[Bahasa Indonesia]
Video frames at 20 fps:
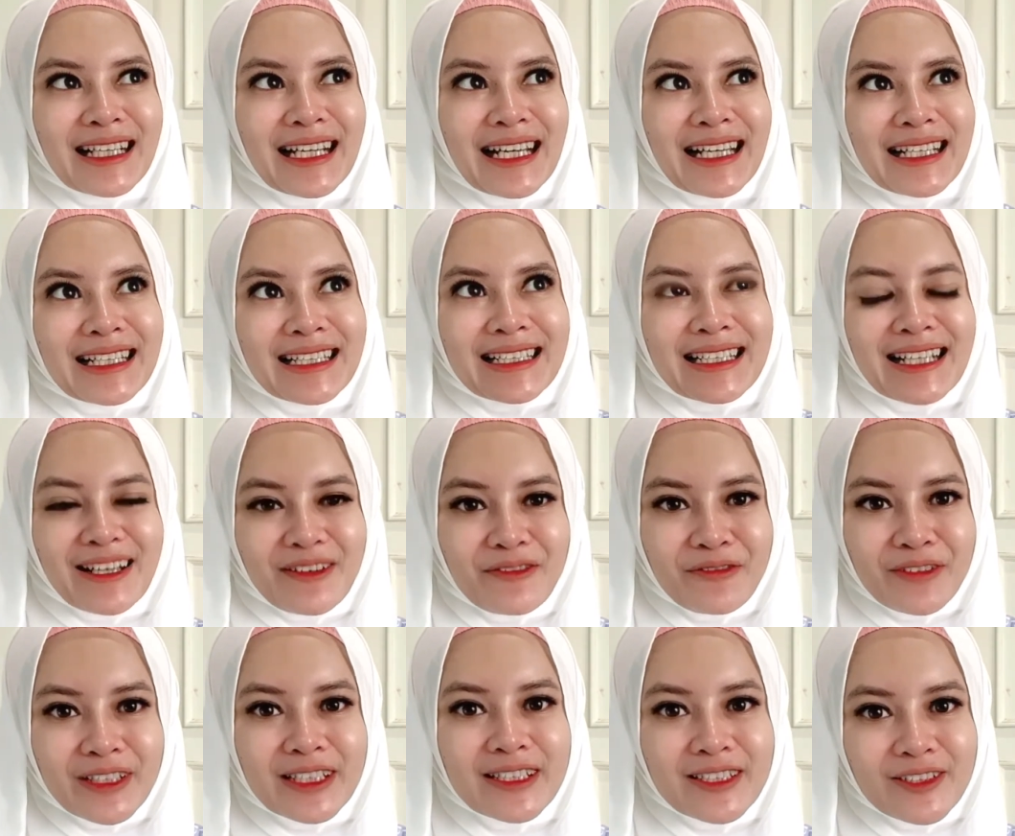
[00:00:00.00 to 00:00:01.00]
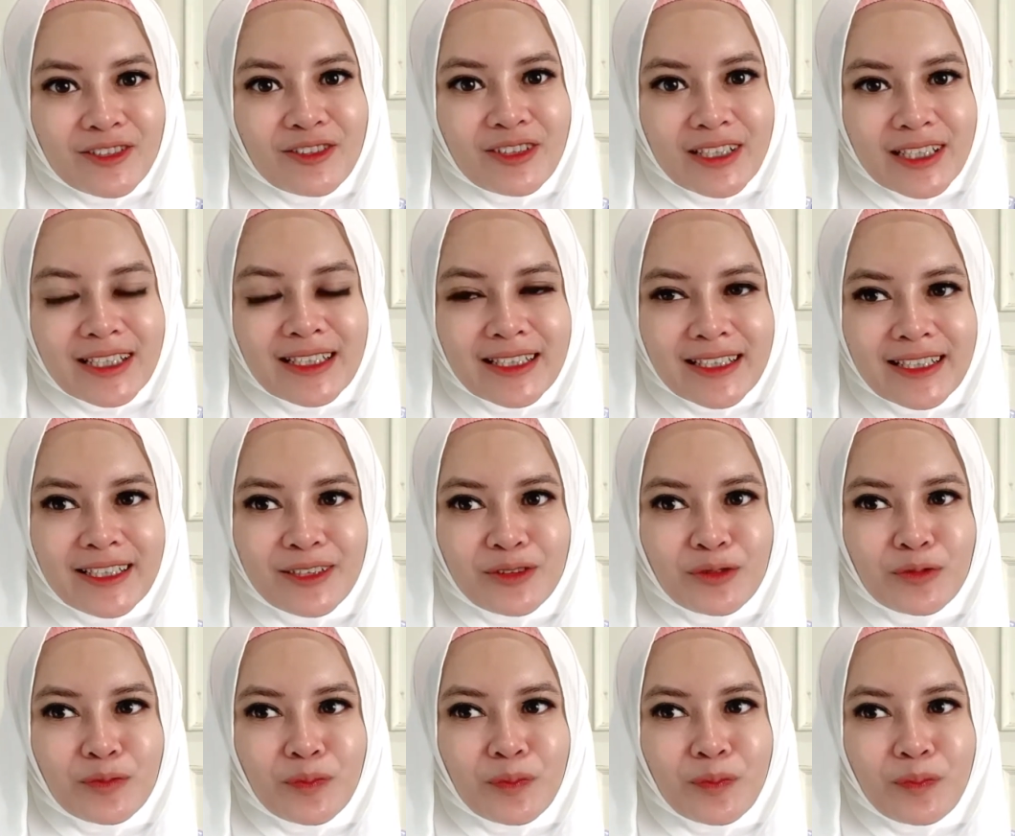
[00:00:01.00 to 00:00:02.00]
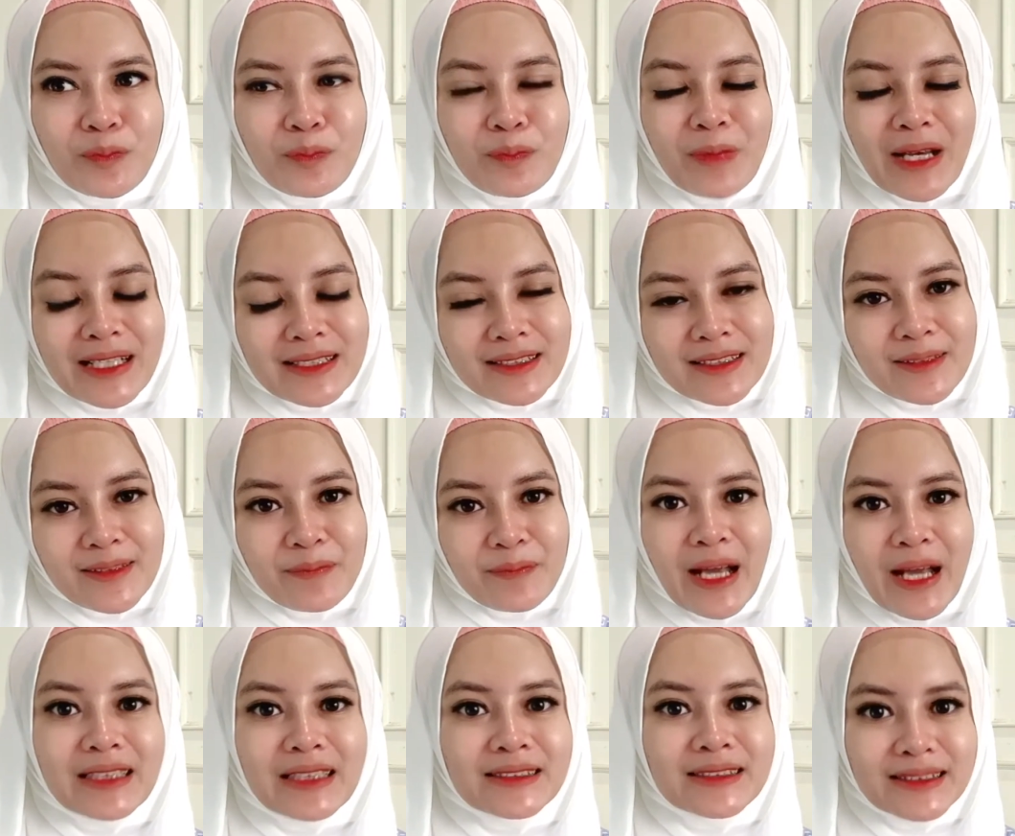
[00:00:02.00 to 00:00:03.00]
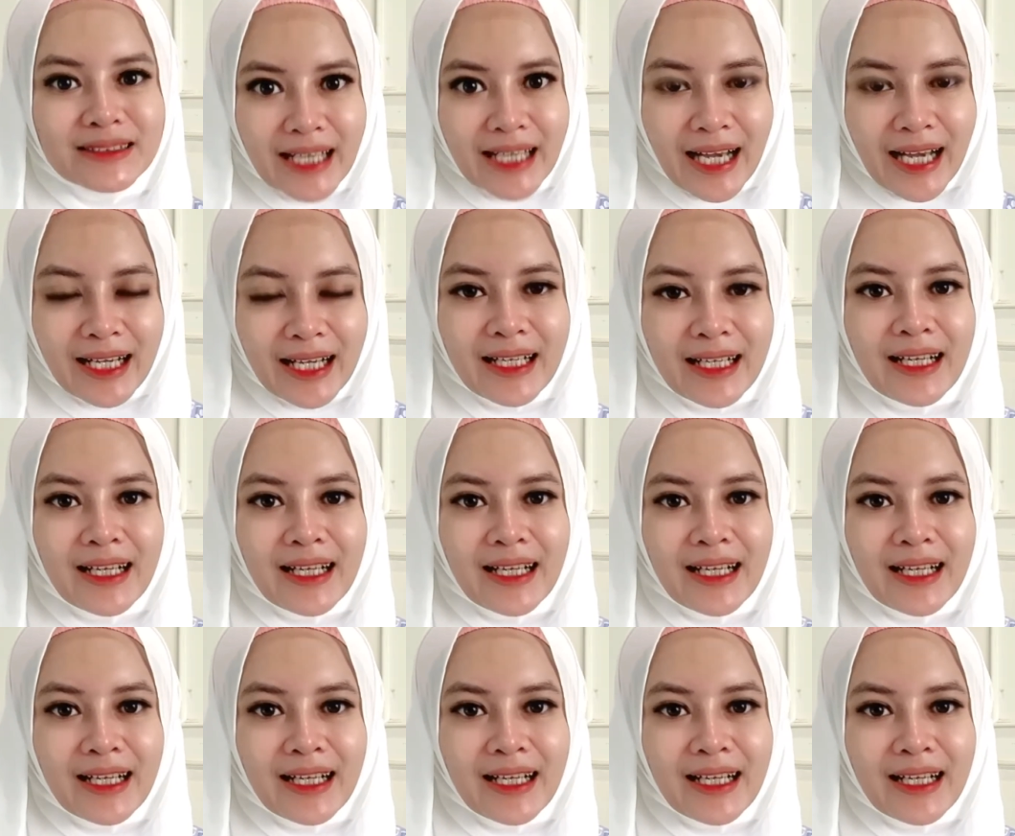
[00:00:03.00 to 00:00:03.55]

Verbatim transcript: karena video ini itu pasti panjang